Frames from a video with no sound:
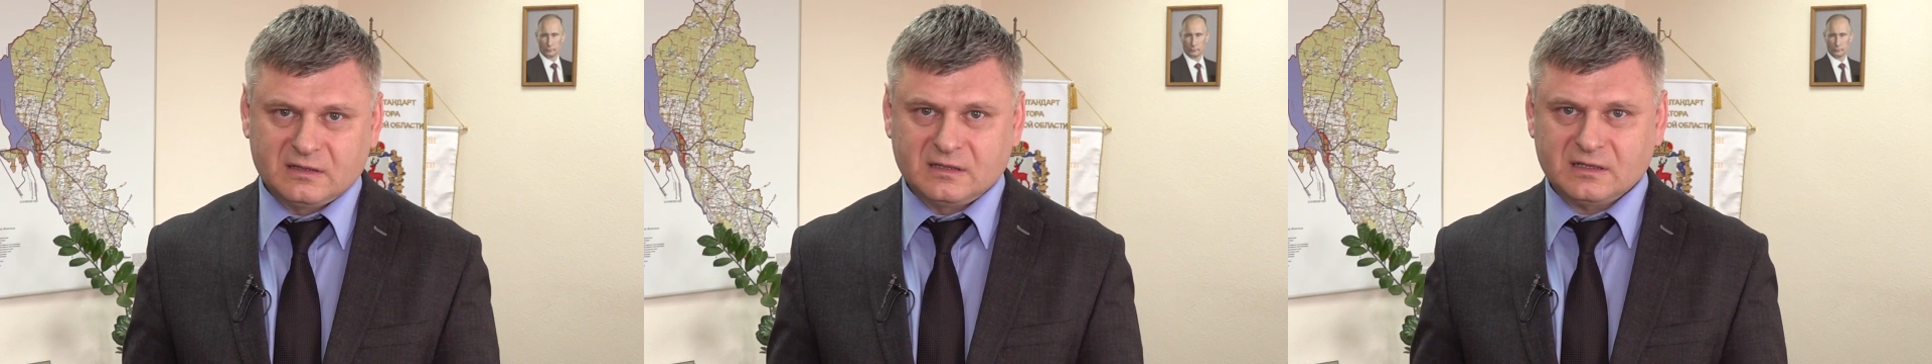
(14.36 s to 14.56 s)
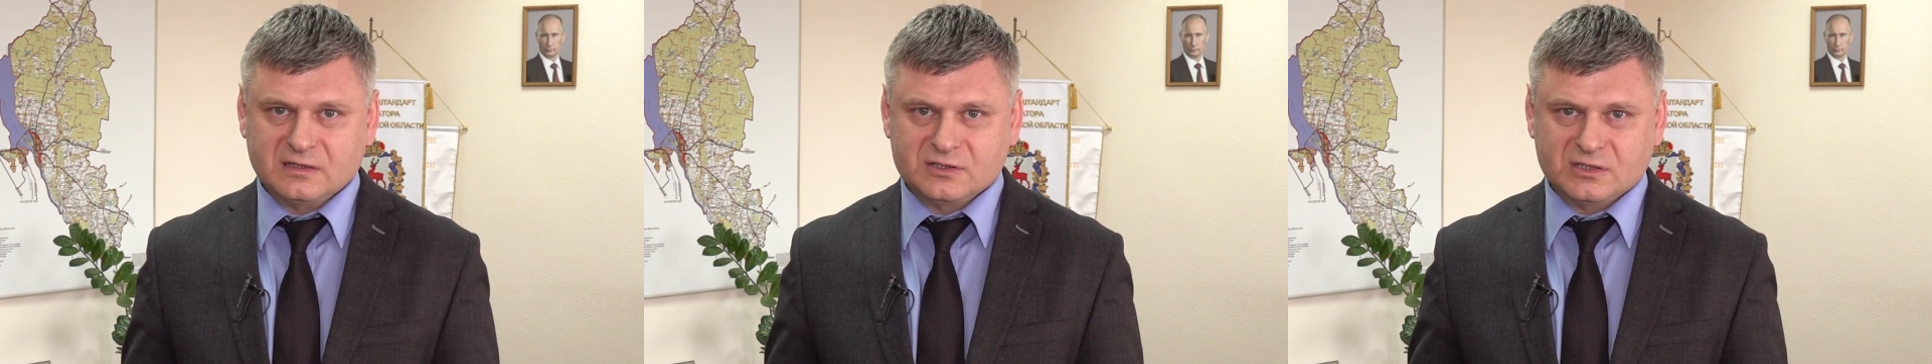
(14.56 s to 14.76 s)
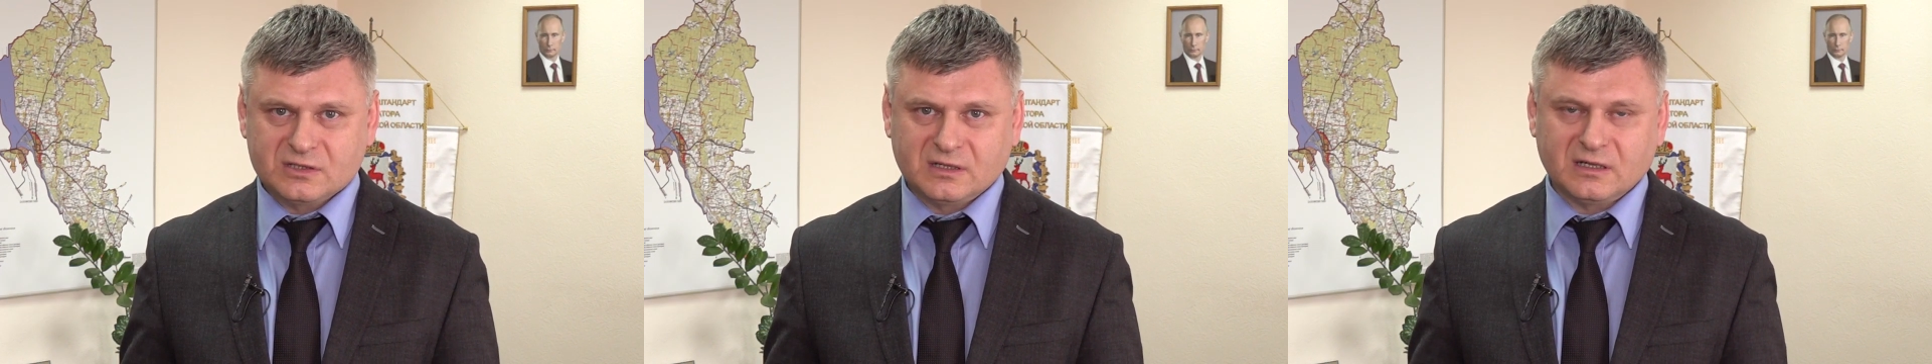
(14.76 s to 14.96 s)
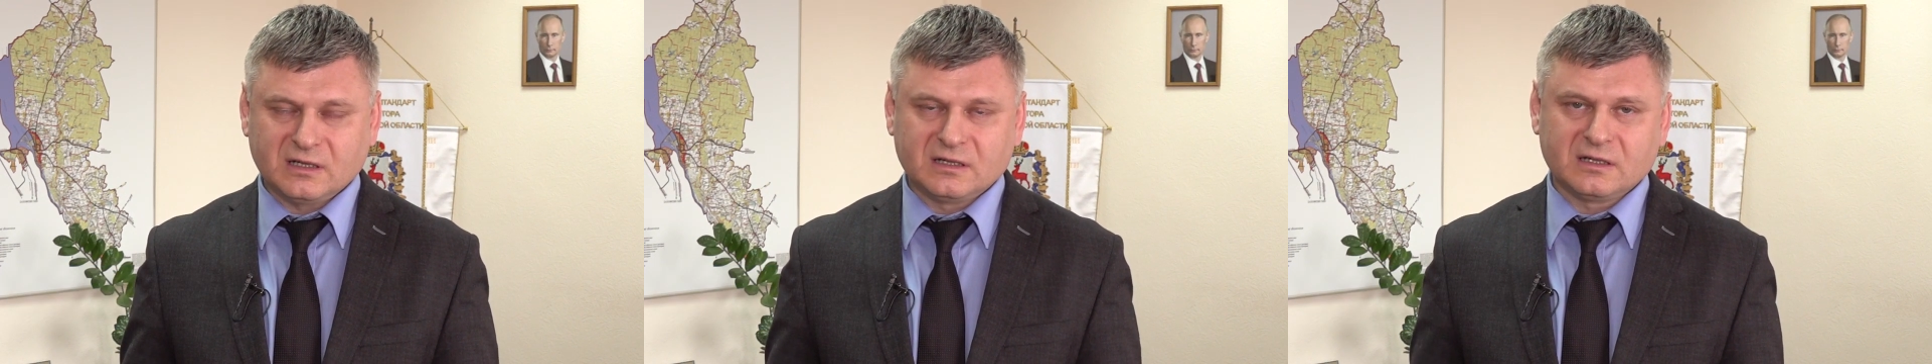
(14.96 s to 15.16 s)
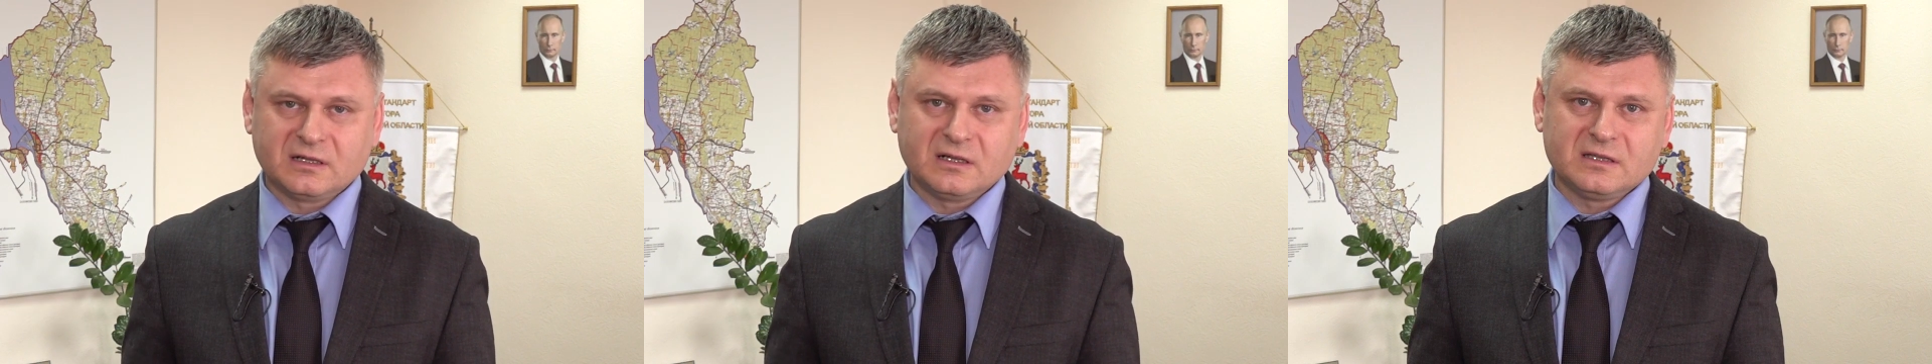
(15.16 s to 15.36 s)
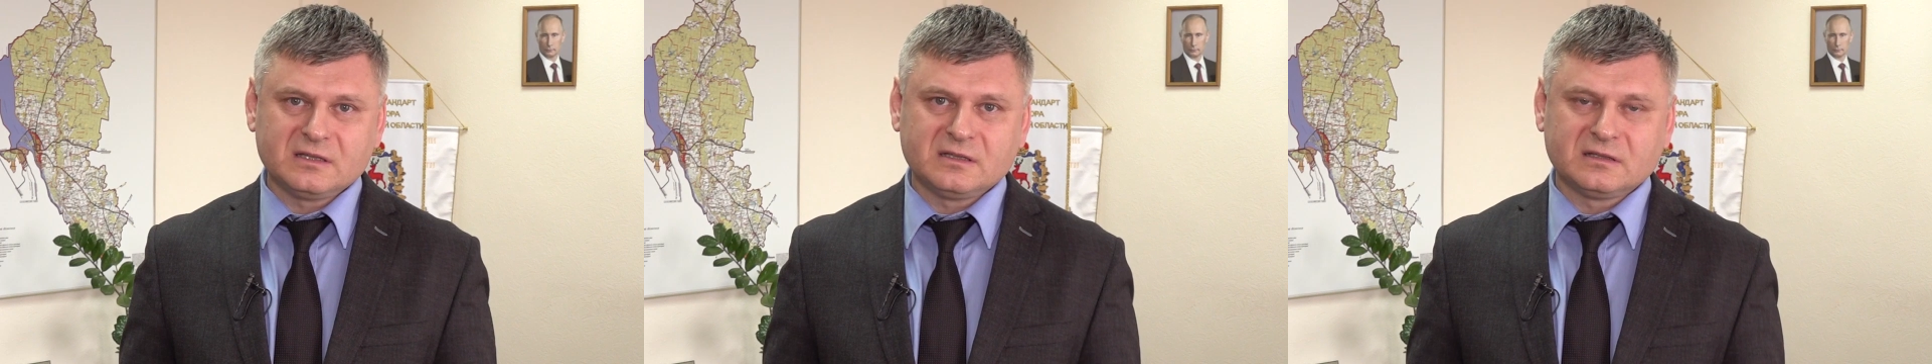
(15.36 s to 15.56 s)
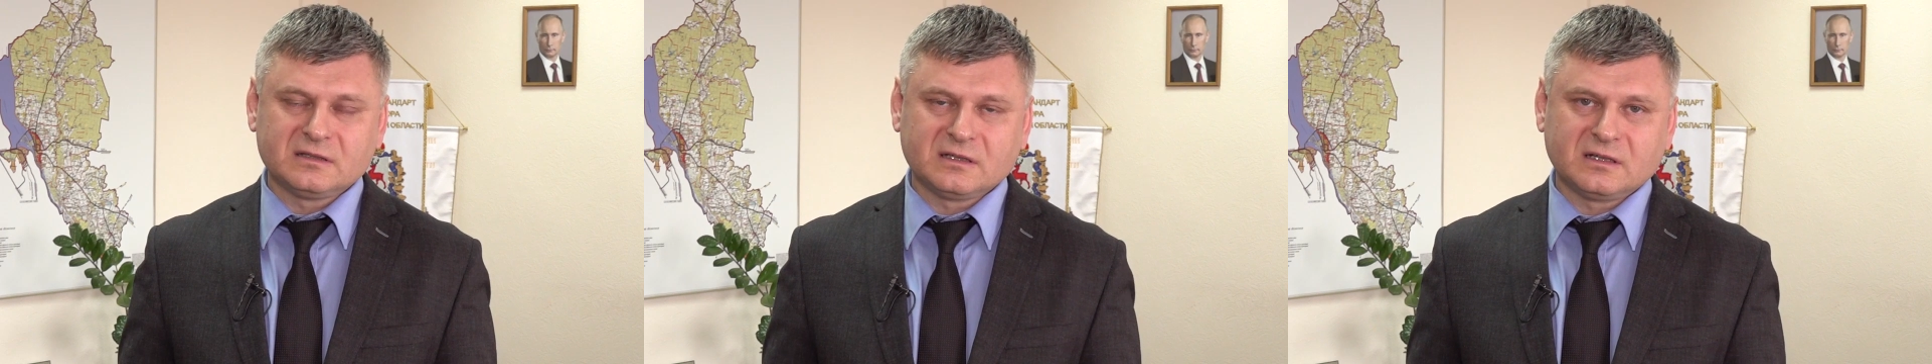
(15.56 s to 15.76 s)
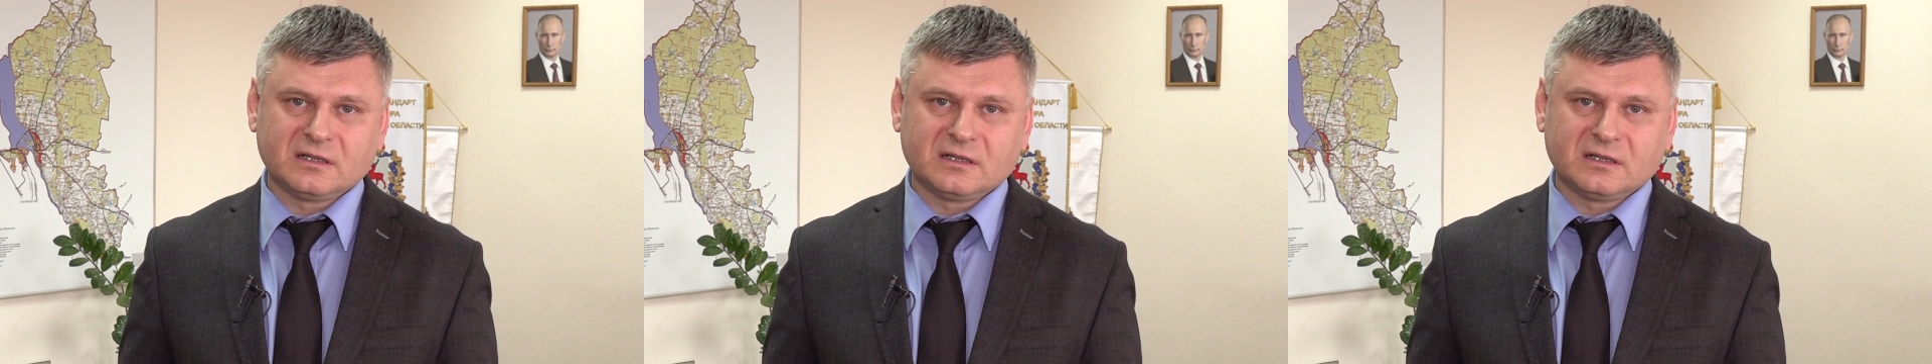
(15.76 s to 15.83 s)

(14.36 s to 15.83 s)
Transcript: Так же, как и ранее, на